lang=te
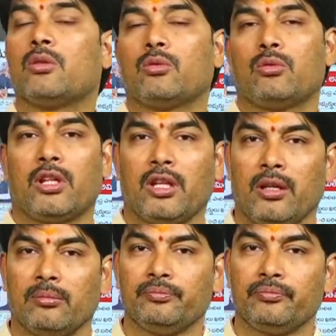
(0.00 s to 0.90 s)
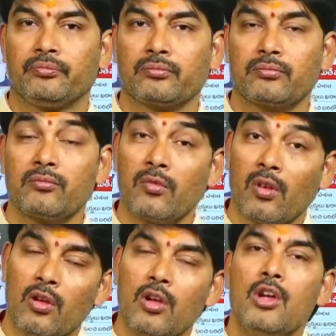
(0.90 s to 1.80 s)
జరుగుతున్నది
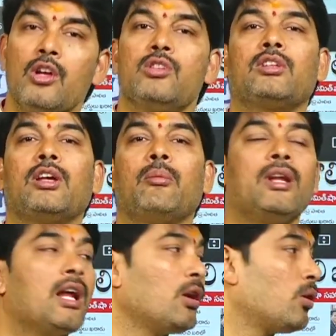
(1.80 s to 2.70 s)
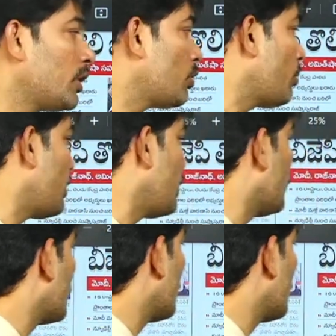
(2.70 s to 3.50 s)
సో తమిళనాడులో ఈ తొంభై నూట